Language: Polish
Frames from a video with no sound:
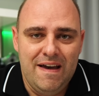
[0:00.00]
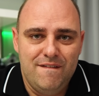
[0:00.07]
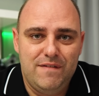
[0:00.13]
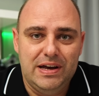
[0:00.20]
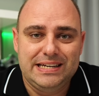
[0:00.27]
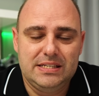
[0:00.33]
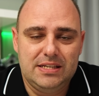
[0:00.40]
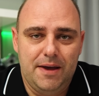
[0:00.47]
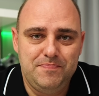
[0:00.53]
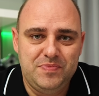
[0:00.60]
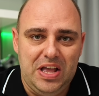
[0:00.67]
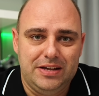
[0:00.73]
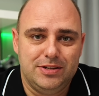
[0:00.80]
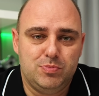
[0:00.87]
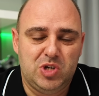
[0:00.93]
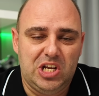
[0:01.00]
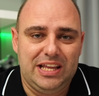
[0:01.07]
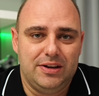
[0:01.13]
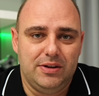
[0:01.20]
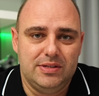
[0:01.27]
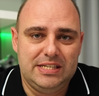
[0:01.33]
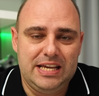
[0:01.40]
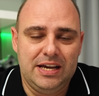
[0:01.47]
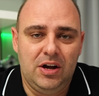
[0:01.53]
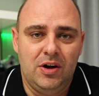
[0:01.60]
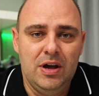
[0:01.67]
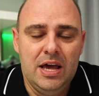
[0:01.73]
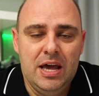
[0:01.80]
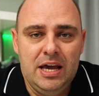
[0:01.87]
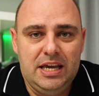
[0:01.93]
wersję e,
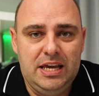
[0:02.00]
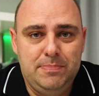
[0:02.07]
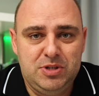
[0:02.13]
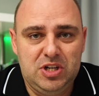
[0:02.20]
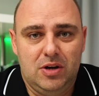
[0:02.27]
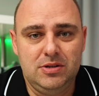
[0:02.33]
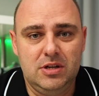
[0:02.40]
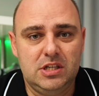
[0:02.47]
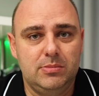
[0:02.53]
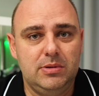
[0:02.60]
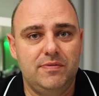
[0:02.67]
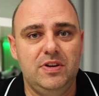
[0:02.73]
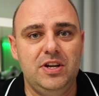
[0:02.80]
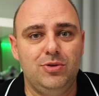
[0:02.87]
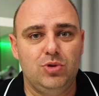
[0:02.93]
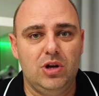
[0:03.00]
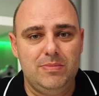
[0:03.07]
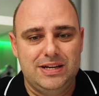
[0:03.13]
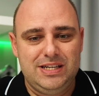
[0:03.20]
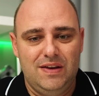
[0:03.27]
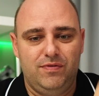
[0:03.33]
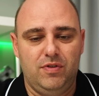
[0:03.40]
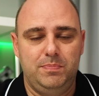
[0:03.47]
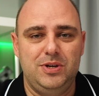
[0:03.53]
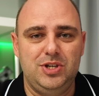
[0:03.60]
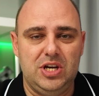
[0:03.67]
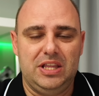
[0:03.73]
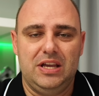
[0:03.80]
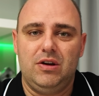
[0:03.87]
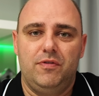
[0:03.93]
sprzedającego i przechodząc sobie w link, który macie w
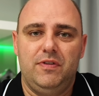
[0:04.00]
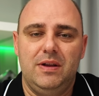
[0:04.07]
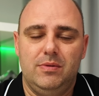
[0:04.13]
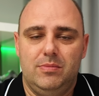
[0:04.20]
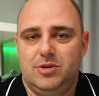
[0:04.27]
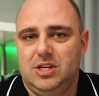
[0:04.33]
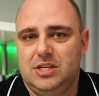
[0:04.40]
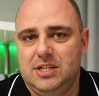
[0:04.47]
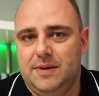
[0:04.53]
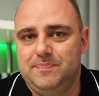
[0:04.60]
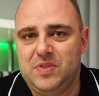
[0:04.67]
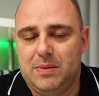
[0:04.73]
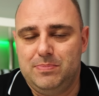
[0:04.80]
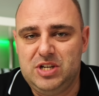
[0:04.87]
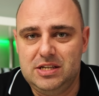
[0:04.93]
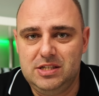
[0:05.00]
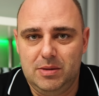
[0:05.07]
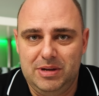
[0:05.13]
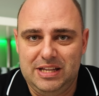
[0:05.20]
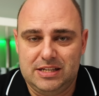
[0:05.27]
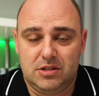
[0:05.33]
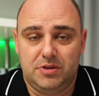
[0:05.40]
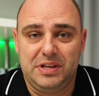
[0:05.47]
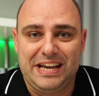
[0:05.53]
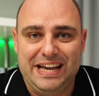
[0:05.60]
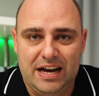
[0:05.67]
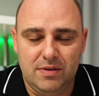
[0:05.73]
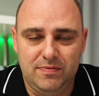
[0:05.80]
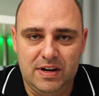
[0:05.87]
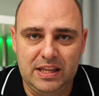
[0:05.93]
opisie tego filmu, możecie e, przejść sobie na stronę
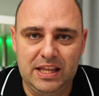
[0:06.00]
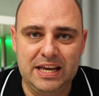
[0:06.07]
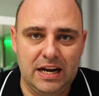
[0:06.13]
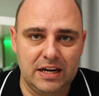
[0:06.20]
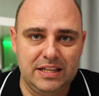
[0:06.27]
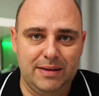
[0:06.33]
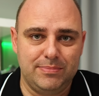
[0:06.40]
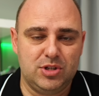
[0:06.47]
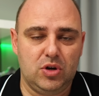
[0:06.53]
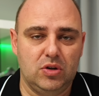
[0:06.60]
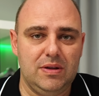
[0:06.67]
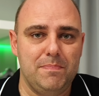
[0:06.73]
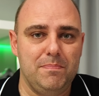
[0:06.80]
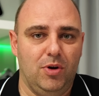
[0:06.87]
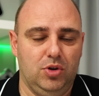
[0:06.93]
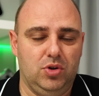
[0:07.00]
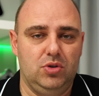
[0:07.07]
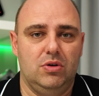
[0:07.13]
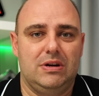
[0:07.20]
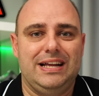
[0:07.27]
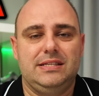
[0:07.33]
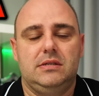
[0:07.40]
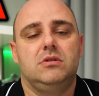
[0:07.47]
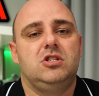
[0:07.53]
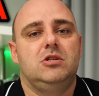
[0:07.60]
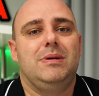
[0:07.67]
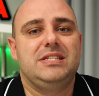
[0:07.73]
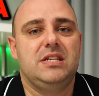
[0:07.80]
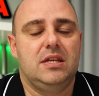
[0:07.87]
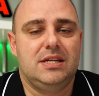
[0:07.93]
Car Vertical i tam z kodem MOTODORADCA
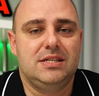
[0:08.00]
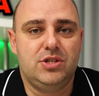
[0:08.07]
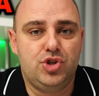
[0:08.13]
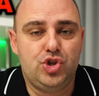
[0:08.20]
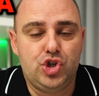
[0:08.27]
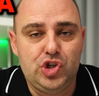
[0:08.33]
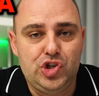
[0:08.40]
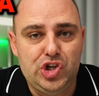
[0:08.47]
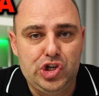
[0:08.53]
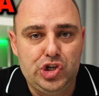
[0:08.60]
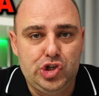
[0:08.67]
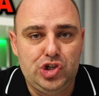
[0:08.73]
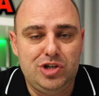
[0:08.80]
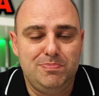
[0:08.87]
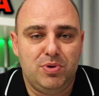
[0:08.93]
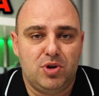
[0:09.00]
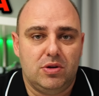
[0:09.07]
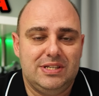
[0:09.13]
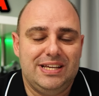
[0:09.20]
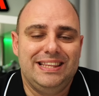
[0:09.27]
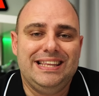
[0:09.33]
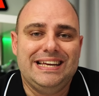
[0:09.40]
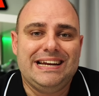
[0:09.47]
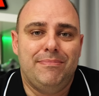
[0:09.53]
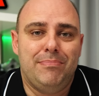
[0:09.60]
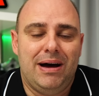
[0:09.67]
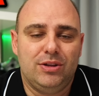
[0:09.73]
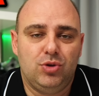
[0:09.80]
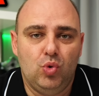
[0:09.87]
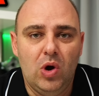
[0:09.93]
otrzymacie teraz 30%
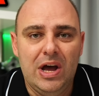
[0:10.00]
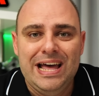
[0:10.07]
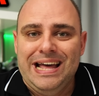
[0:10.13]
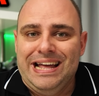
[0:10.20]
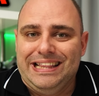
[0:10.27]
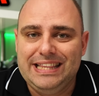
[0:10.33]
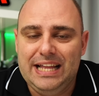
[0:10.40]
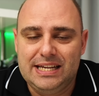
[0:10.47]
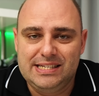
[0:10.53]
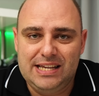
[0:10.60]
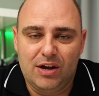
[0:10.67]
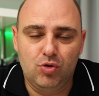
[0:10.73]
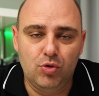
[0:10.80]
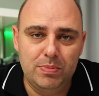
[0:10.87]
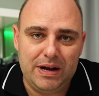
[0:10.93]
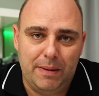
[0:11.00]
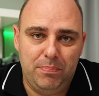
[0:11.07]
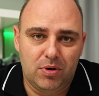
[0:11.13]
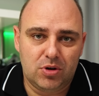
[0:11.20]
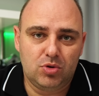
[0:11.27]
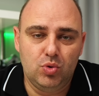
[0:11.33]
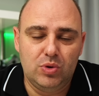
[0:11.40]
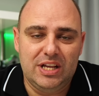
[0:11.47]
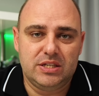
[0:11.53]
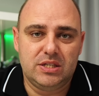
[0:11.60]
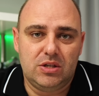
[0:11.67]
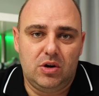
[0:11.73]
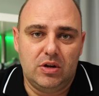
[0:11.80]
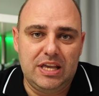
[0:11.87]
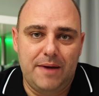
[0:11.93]
rabatu na zakup raportu na
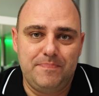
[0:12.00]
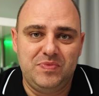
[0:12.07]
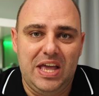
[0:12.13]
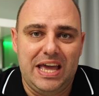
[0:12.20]
stronie